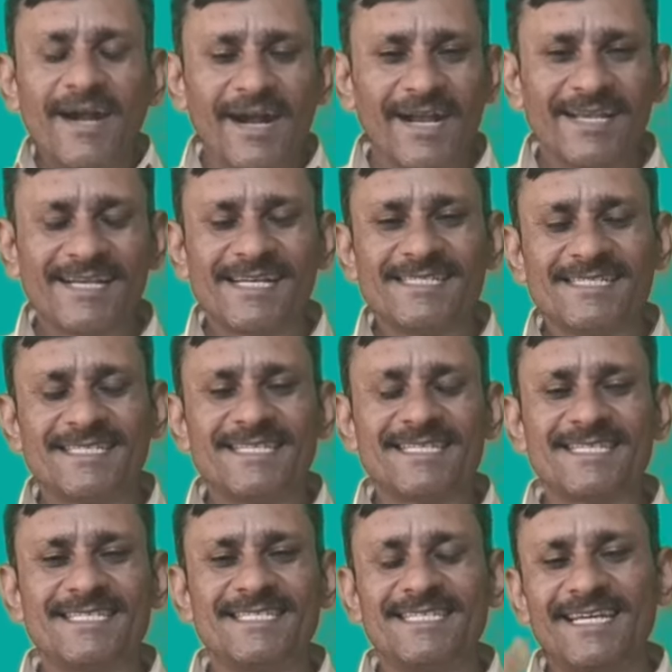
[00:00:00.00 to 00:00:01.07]
हाय गाइस दिस
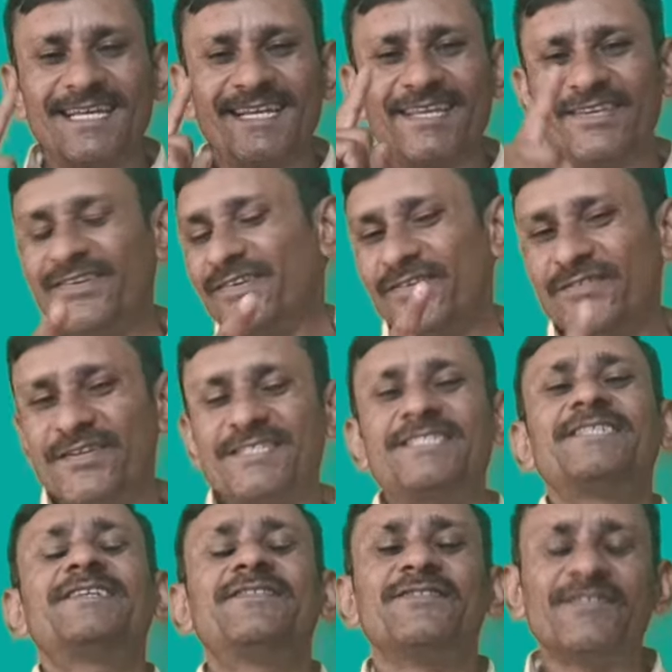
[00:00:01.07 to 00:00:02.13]
इज आर एंड यू
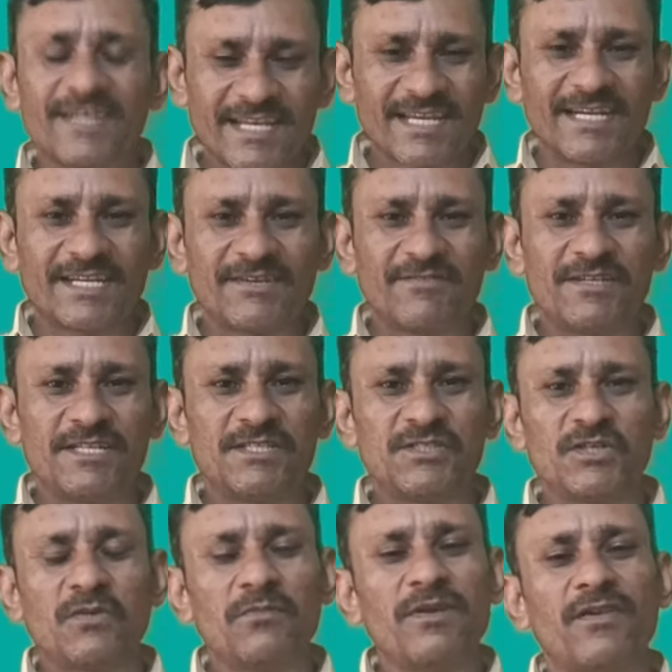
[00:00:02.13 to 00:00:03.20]
वॉचिंग वर्क एट अवर
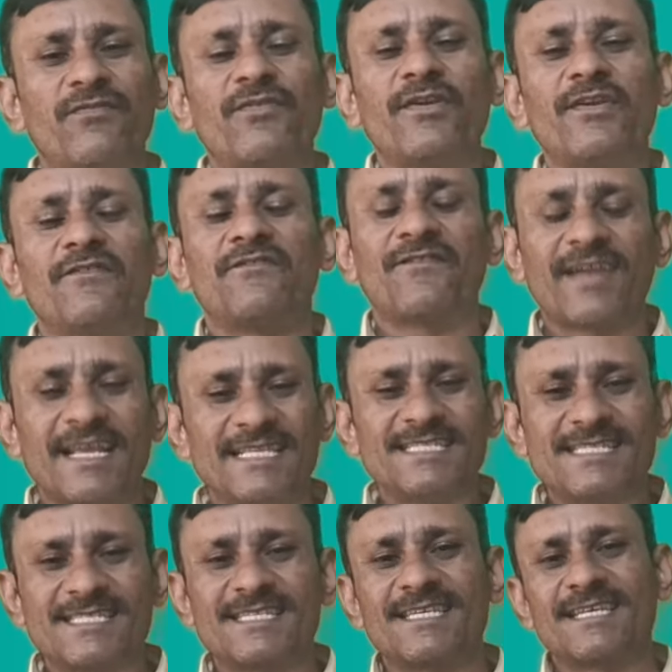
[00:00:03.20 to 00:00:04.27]
जॉब हेल्पफुल
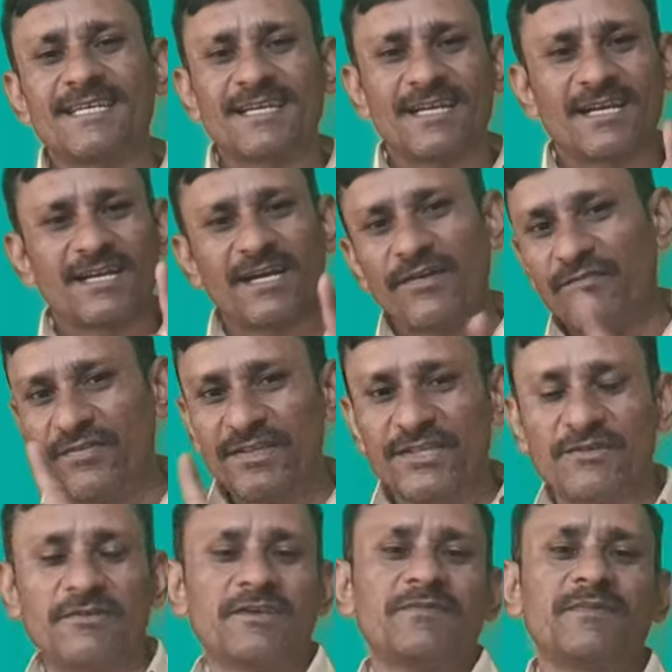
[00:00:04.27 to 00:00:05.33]
फ्रेंड्स काफी
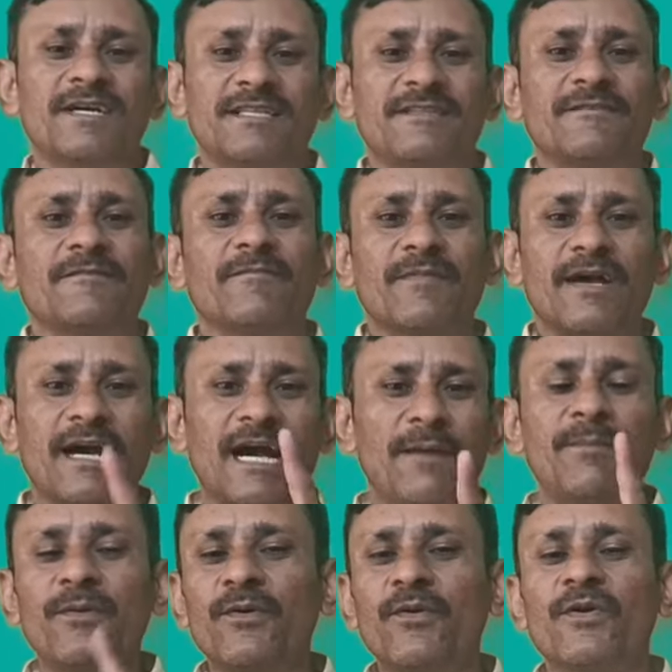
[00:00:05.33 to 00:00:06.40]
दिनों के बाद
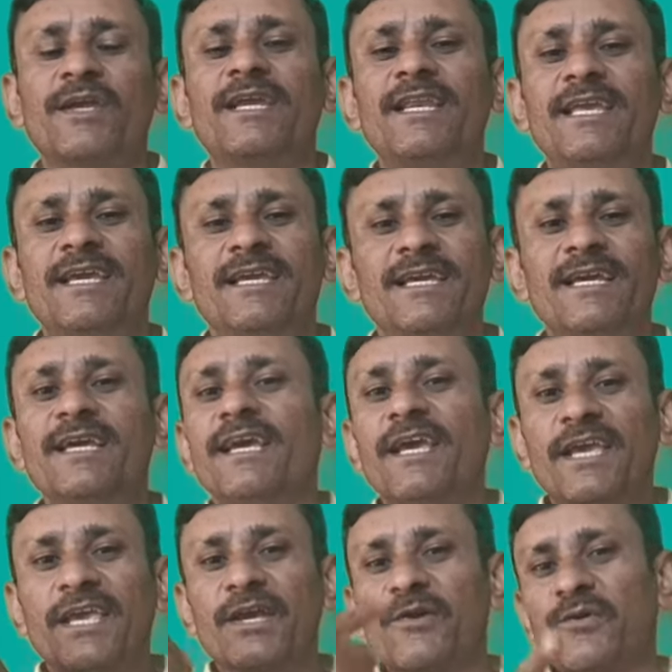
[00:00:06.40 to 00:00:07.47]
आप लोगों के लिए
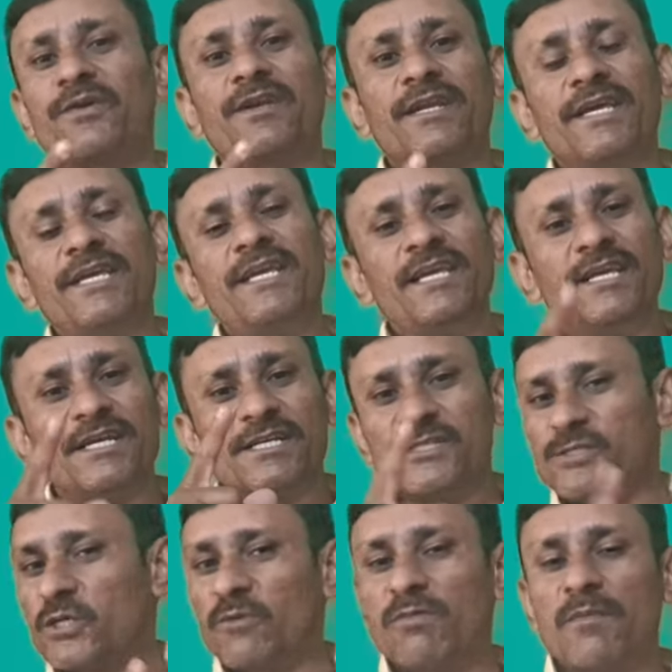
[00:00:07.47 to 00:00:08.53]
एक और नई
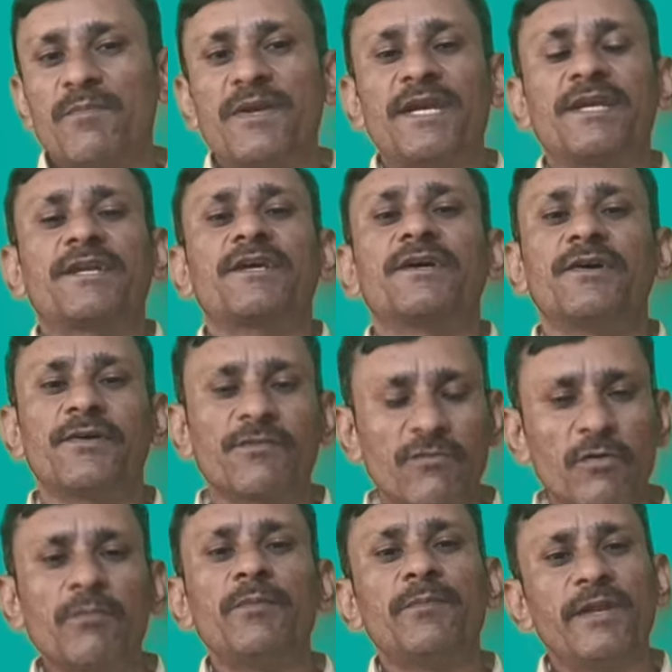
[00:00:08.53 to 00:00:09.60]
जॉब अपडेट और
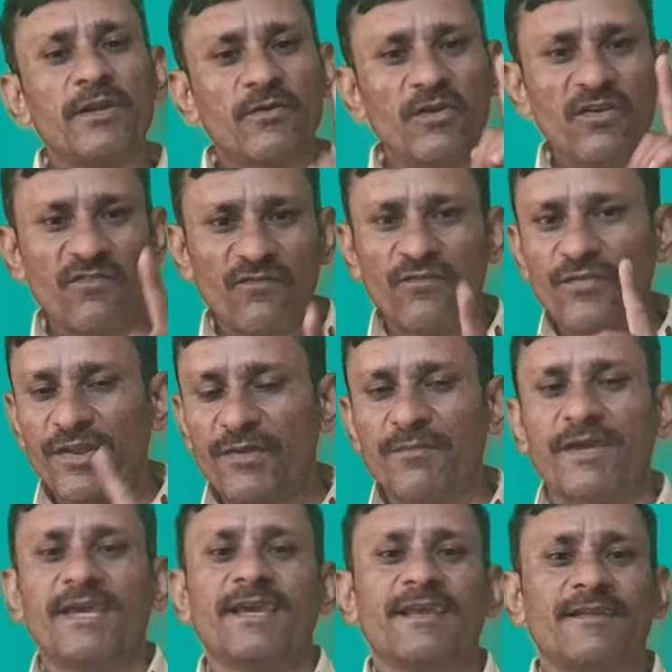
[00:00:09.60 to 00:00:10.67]
वो भी बिल्कुल फ्री
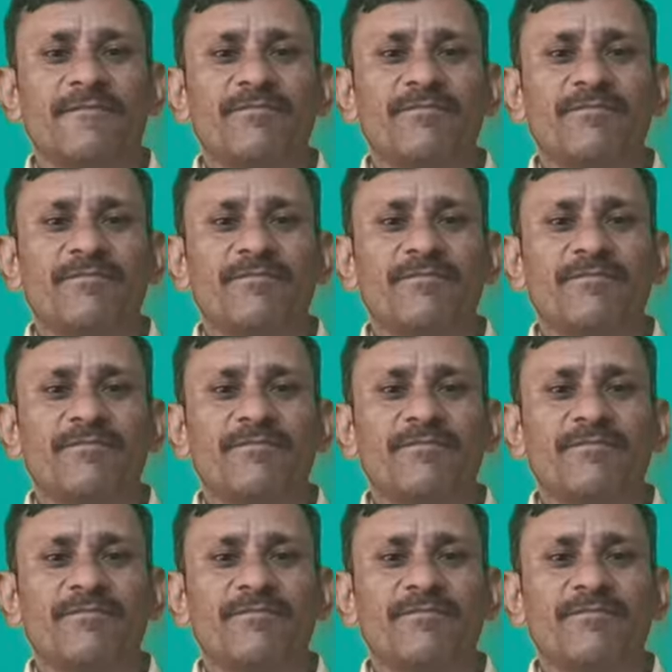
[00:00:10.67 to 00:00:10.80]
में